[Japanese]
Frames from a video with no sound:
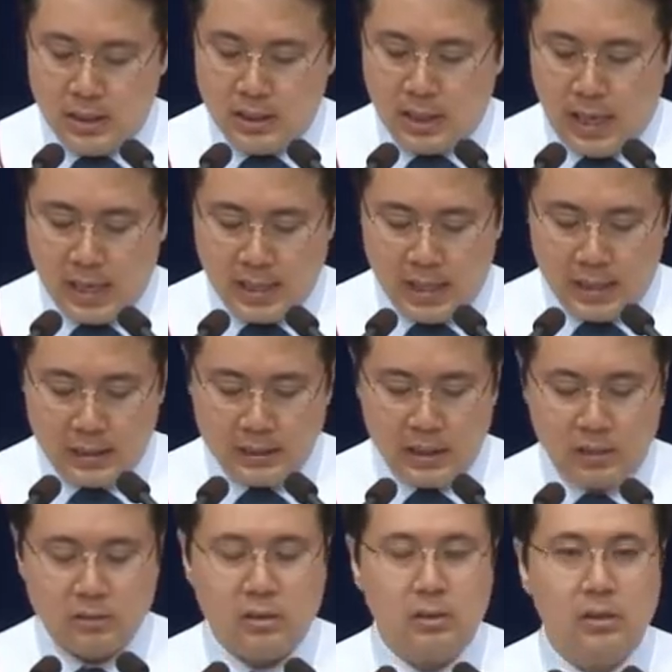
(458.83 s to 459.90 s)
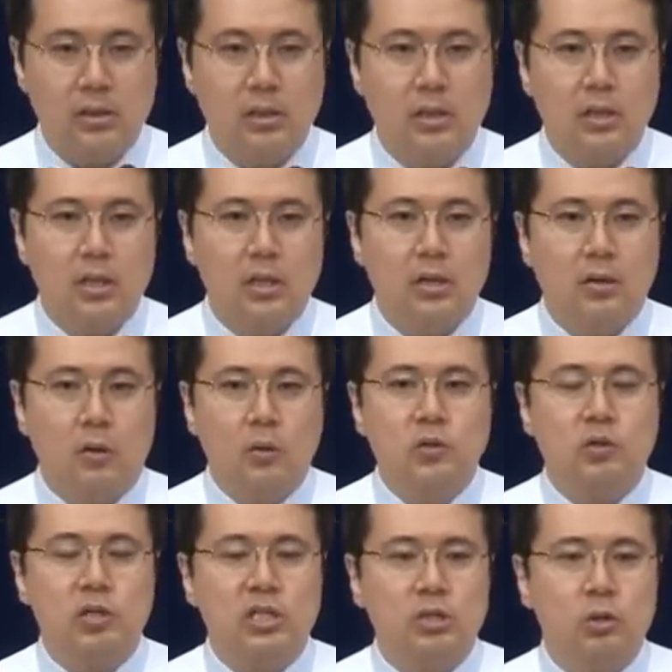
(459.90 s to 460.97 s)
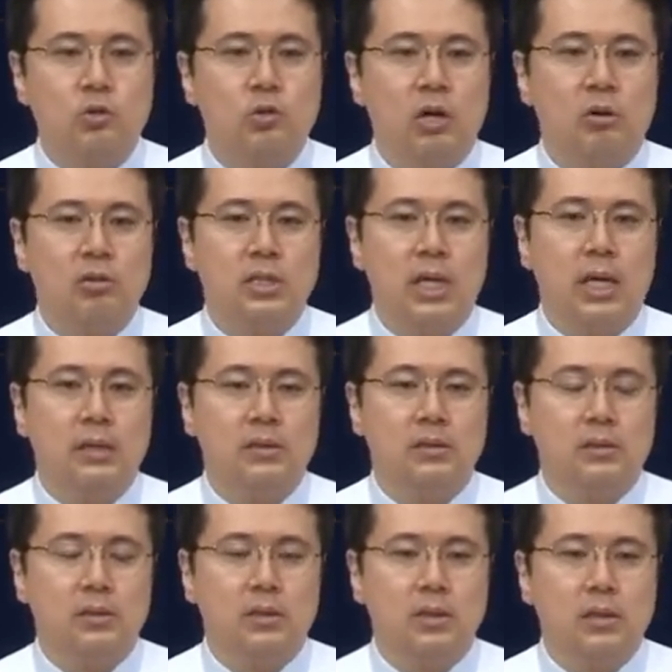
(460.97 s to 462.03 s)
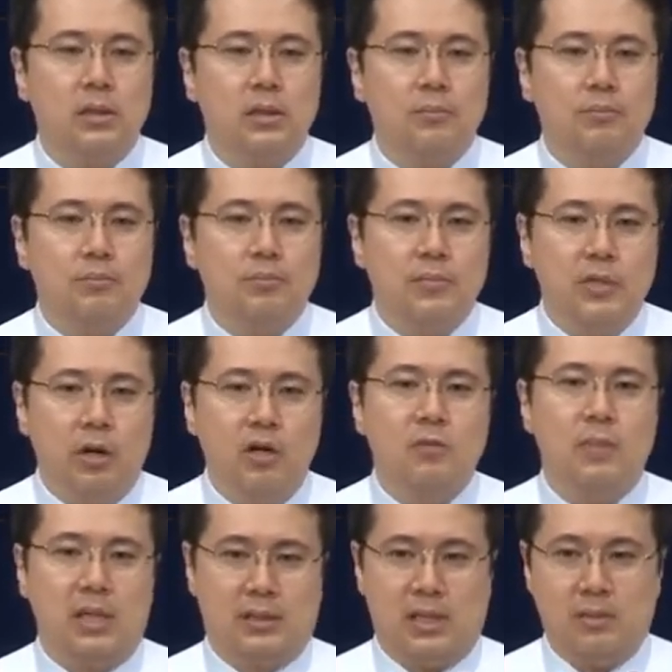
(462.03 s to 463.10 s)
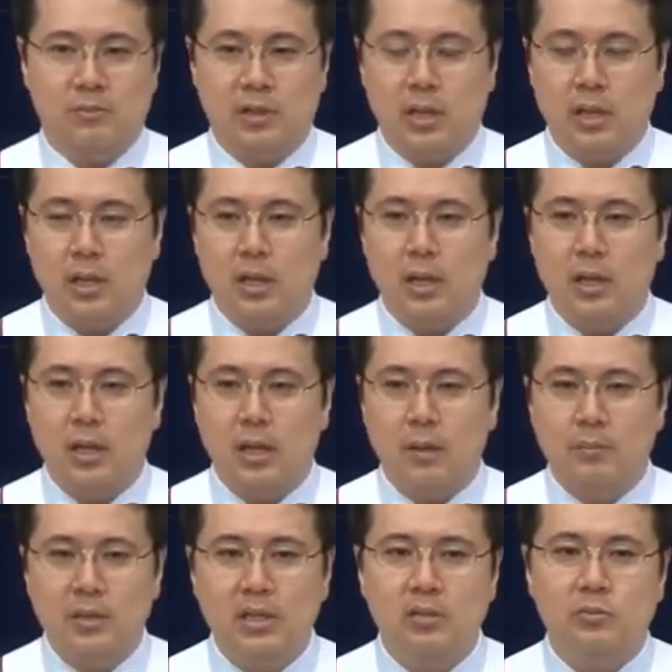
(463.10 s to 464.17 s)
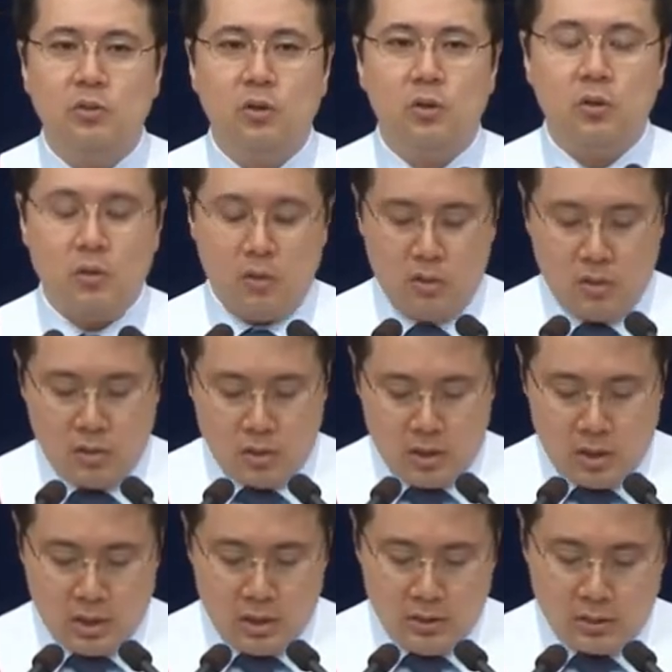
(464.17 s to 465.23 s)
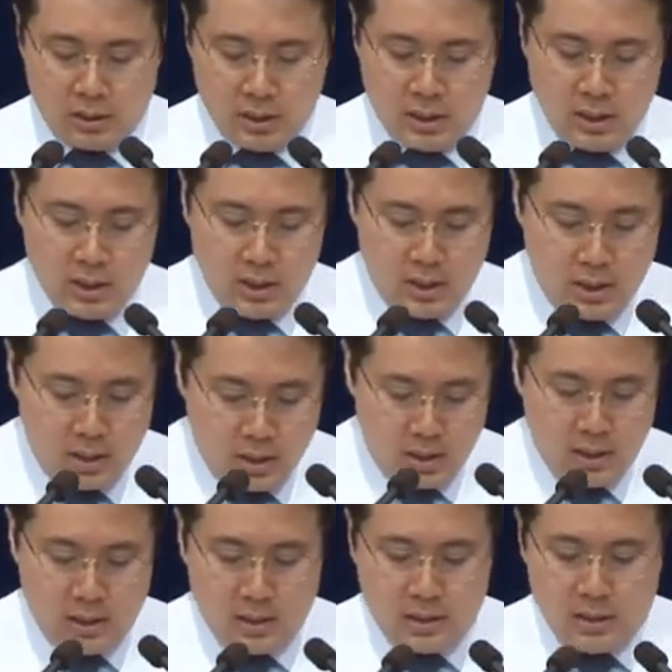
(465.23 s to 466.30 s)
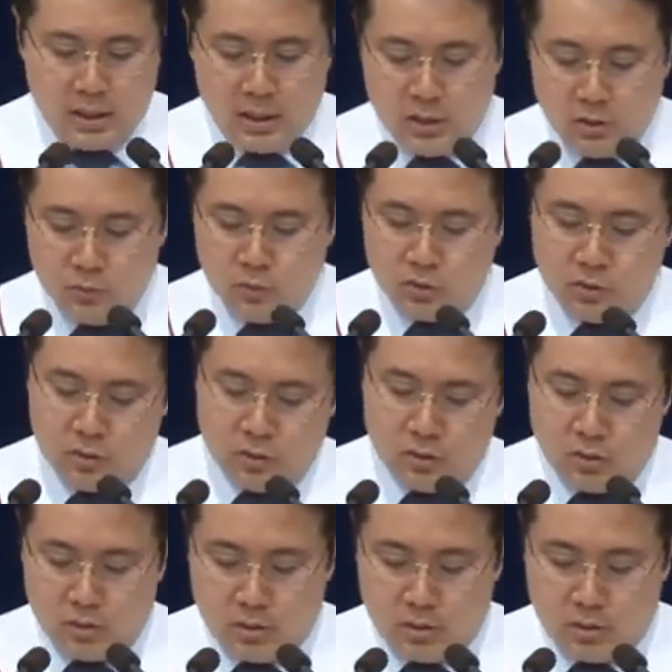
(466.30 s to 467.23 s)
釘を打つそういう信仰の行いであったということを意味しています神様の御国をその修行を